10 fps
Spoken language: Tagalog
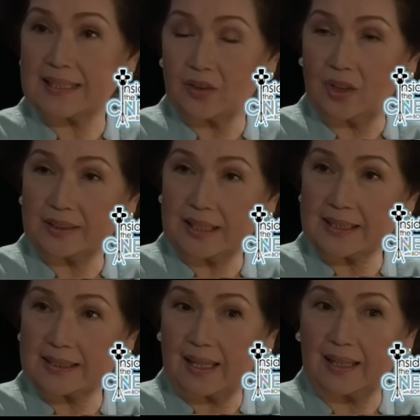as a contract
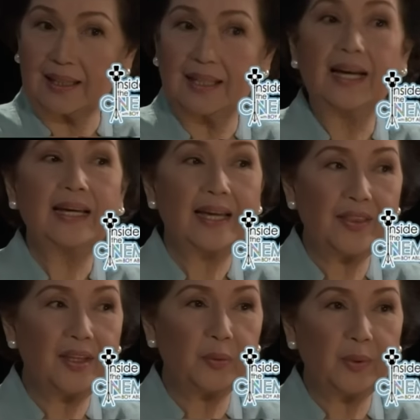star,
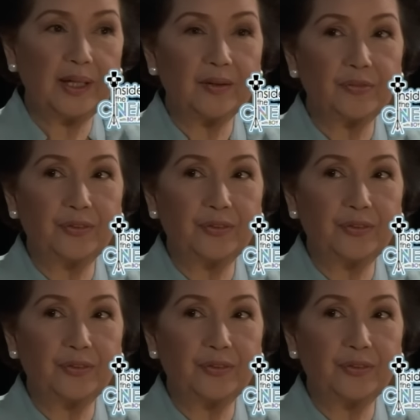and then when I